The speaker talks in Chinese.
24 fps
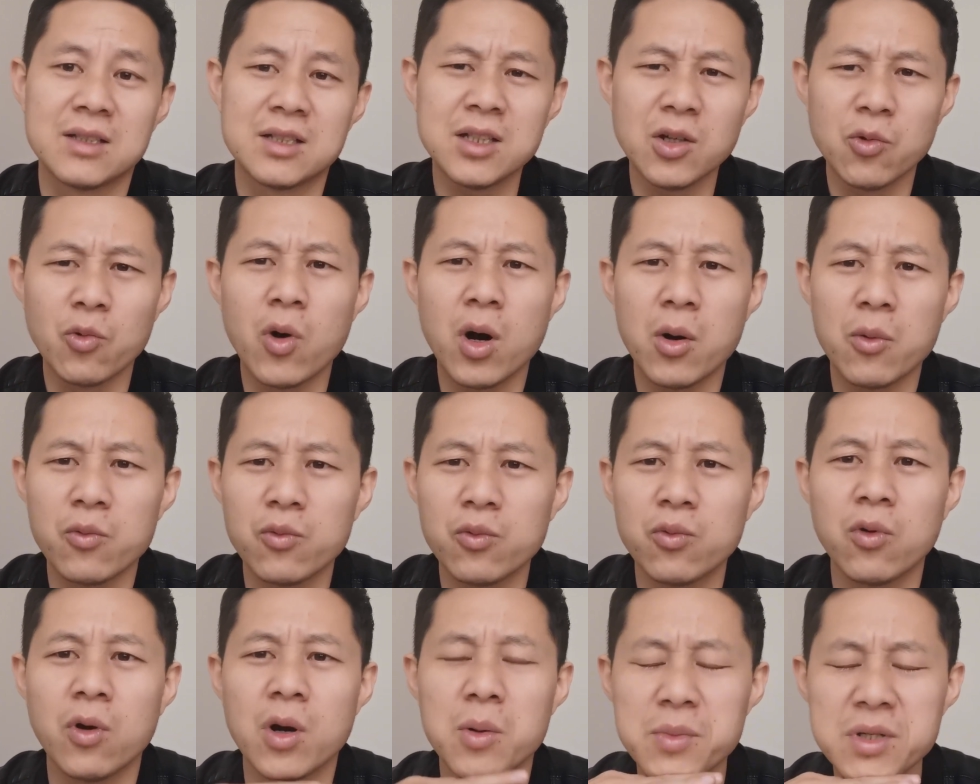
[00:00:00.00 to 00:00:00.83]
记我
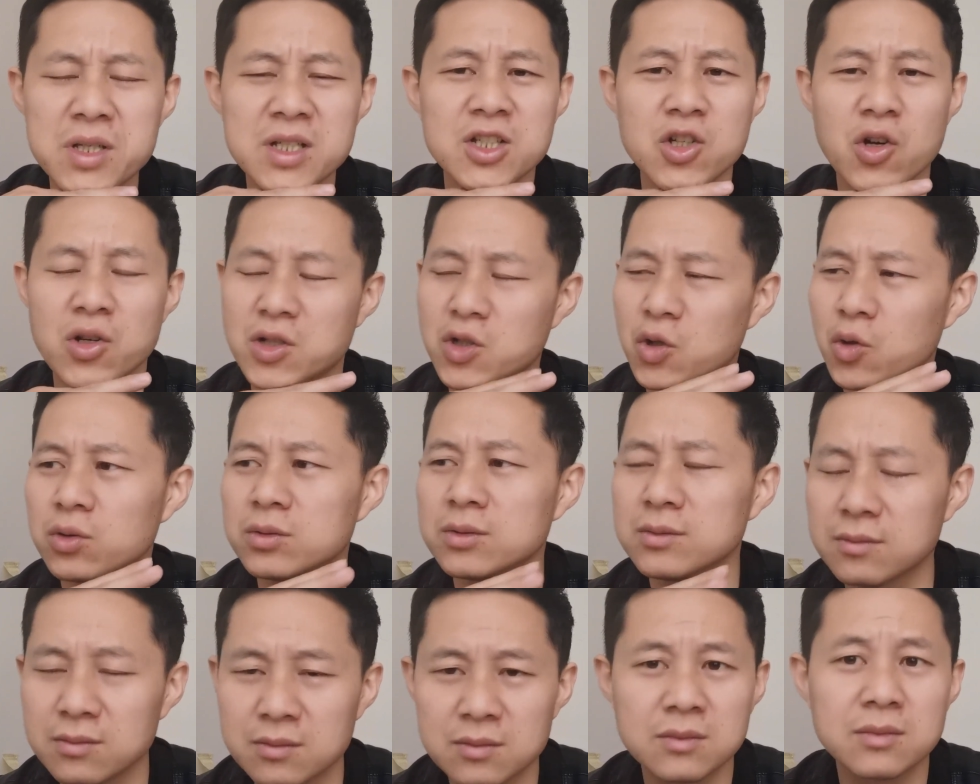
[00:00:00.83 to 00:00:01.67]
我们小时
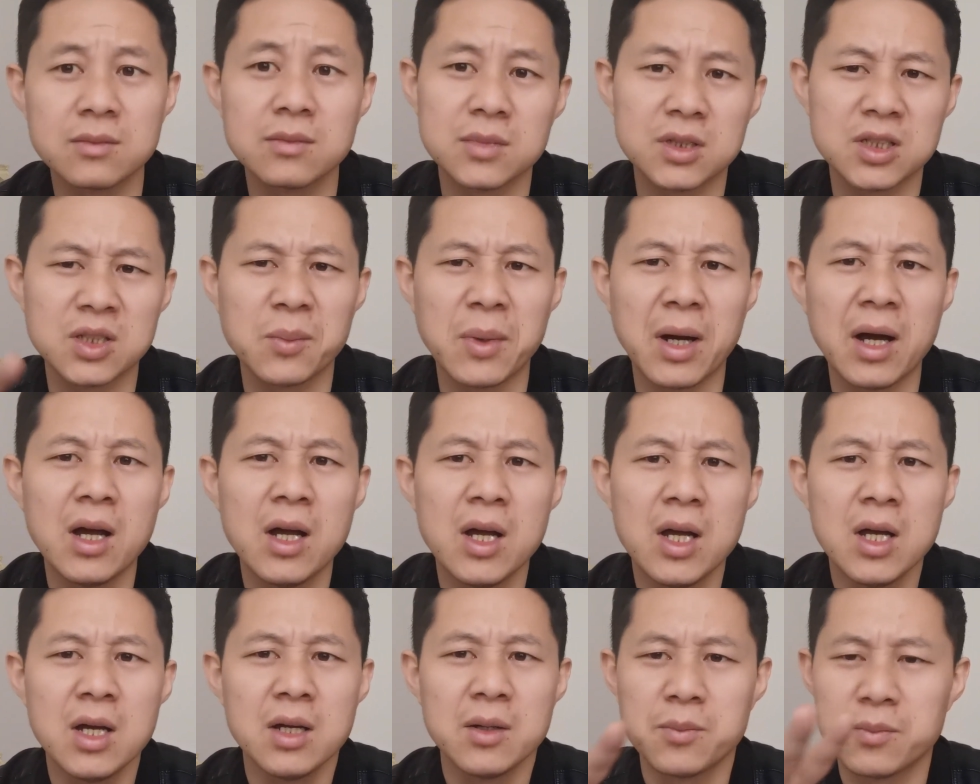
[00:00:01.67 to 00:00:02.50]
候什么
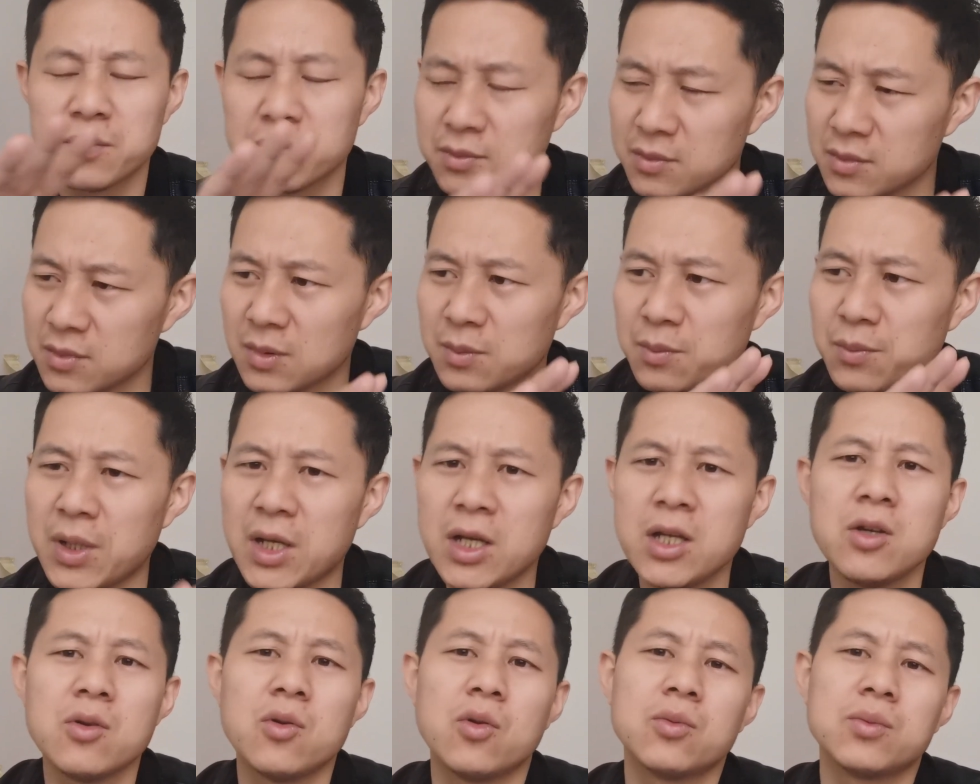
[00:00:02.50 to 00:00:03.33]

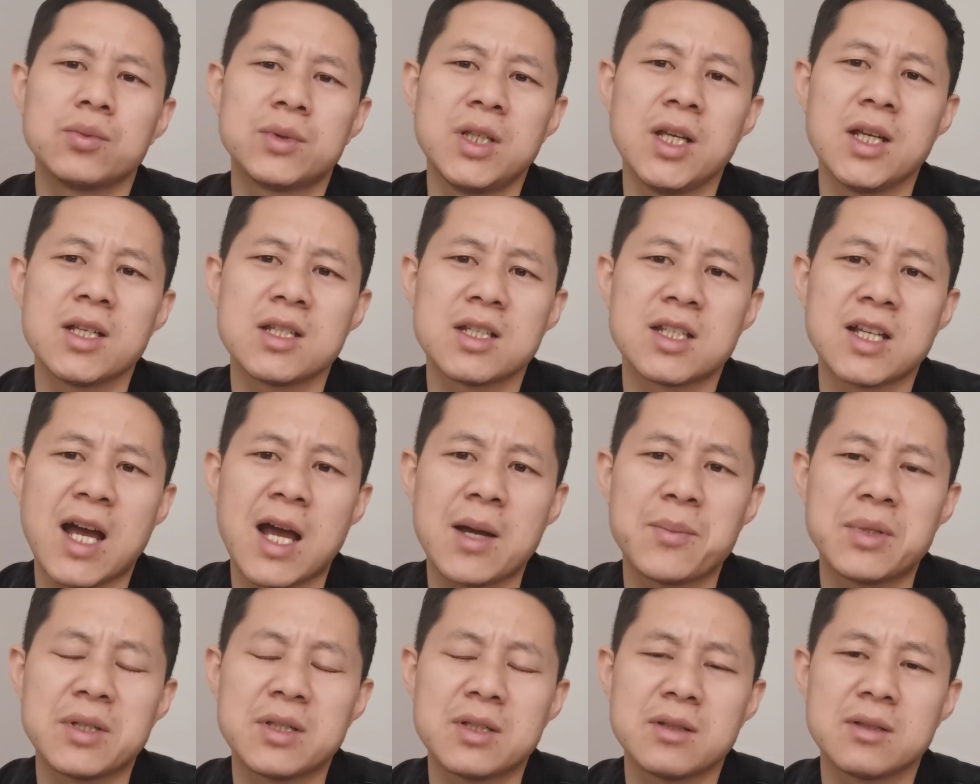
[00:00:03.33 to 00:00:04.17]
没有电子
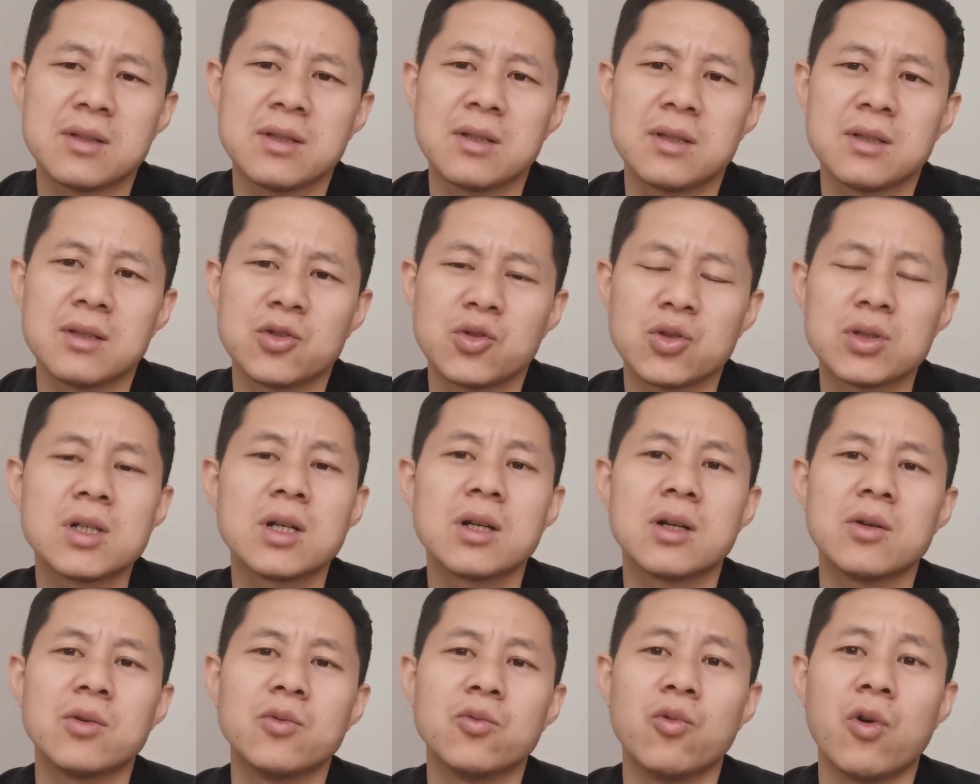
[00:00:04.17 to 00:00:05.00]
产品，甚
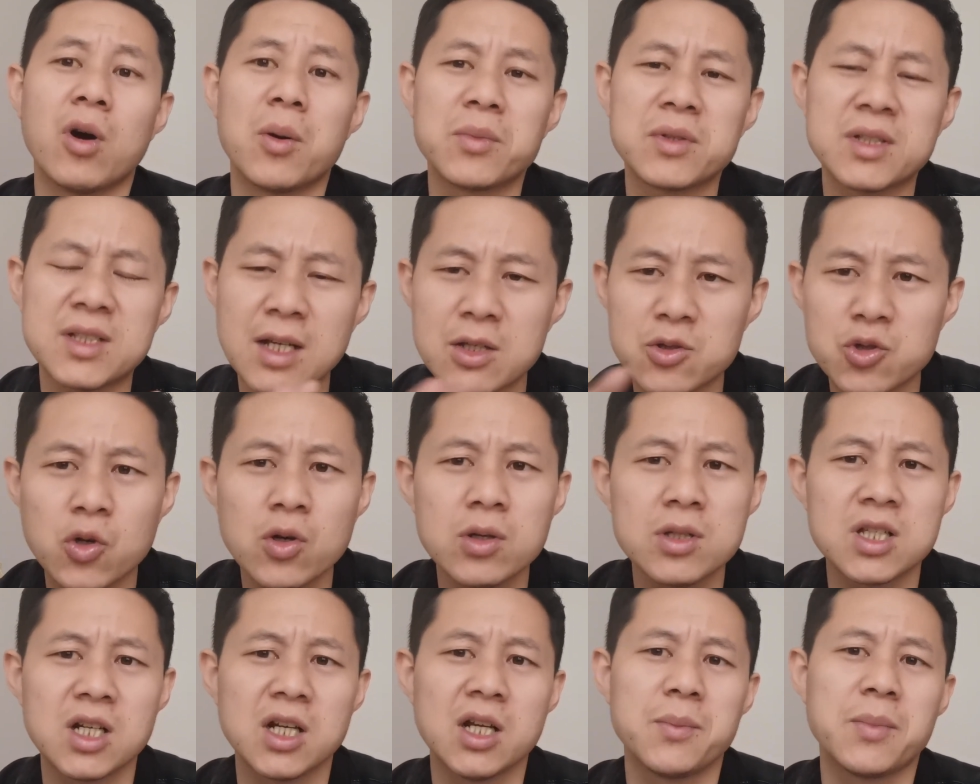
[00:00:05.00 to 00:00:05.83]
至我们在
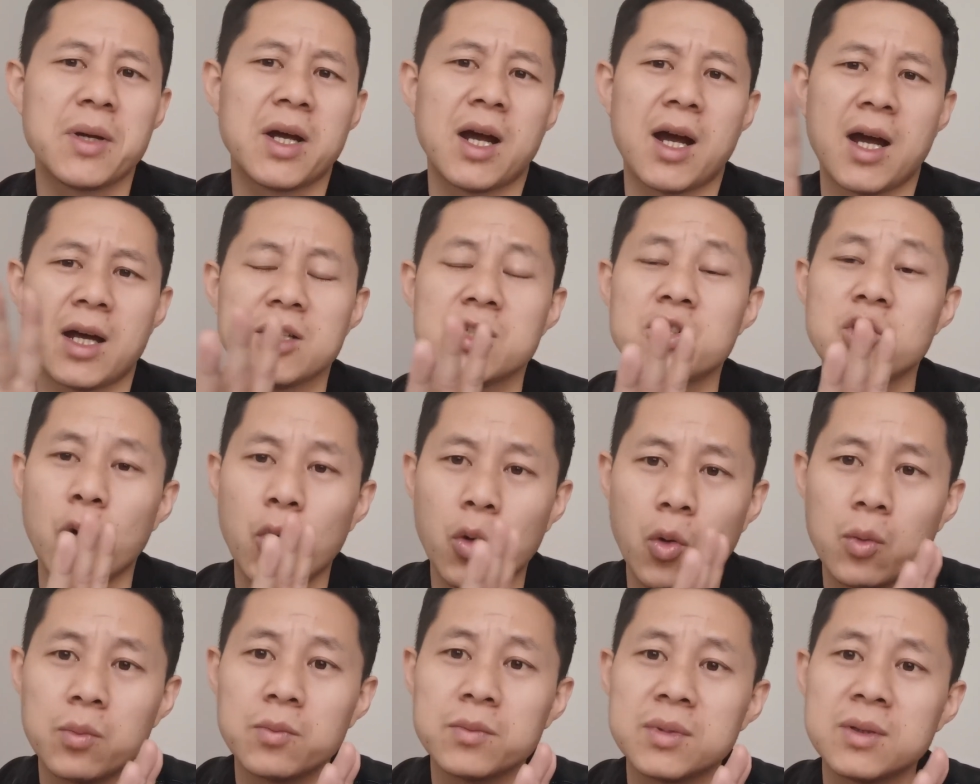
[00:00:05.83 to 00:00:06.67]
村子里边啊
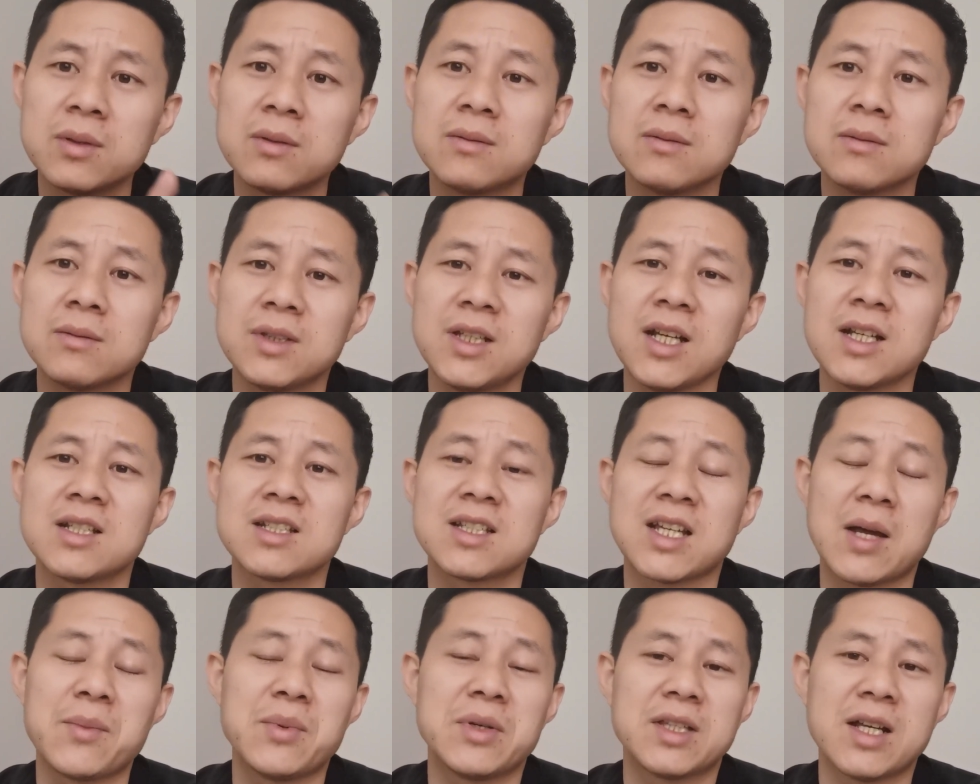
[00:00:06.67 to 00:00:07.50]
有电
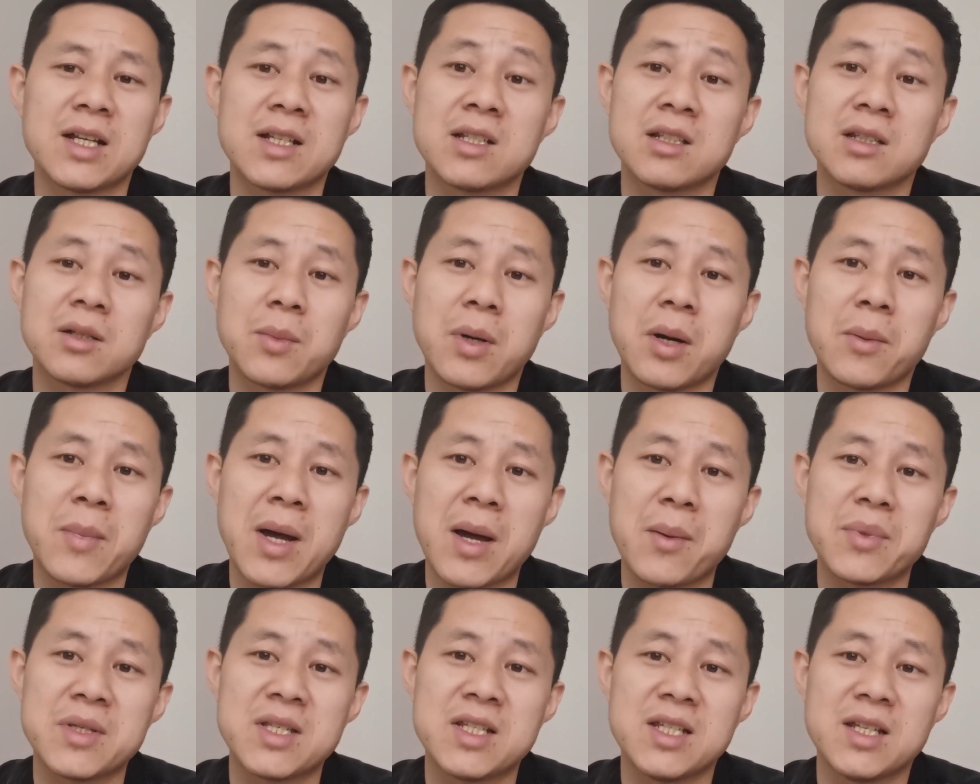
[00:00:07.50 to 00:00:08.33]
子产品，但是什么
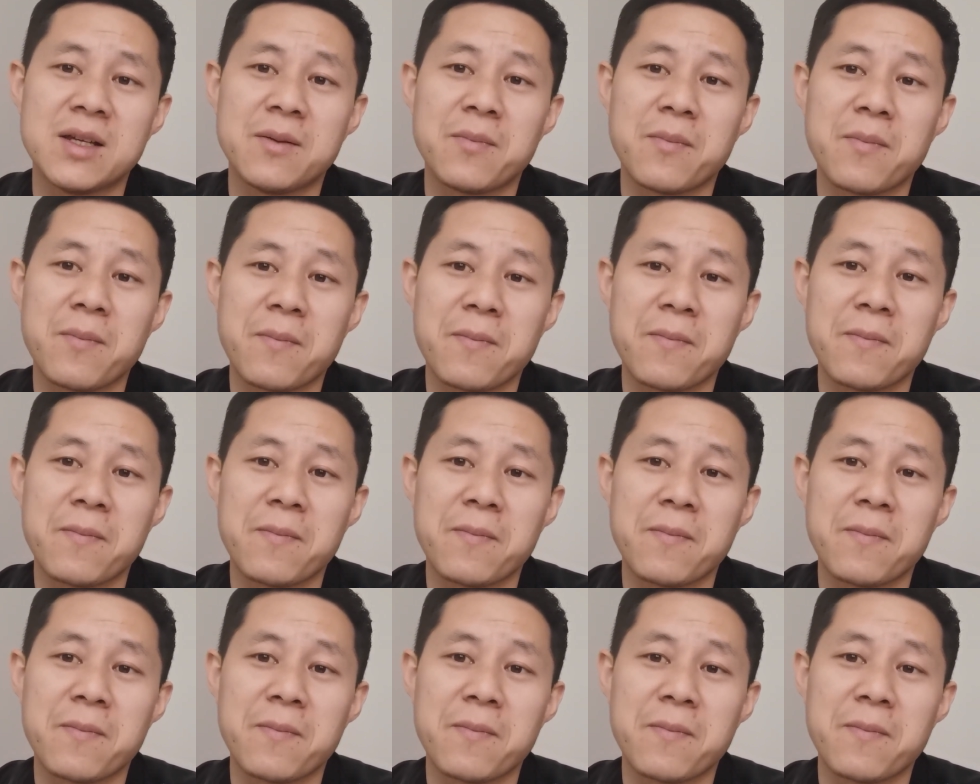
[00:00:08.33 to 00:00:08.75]
买不起。